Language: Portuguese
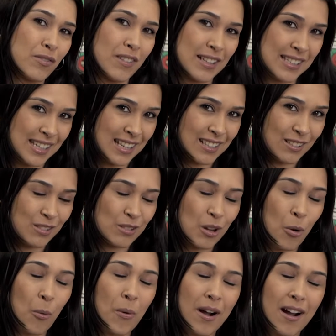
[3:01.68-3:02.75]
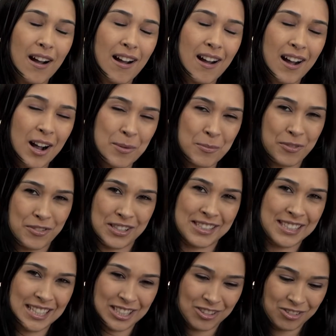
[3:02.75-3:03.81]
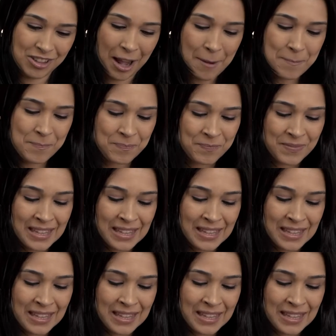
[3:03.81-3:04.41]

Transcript: de fazer isso e eu amo fazer isso, tá?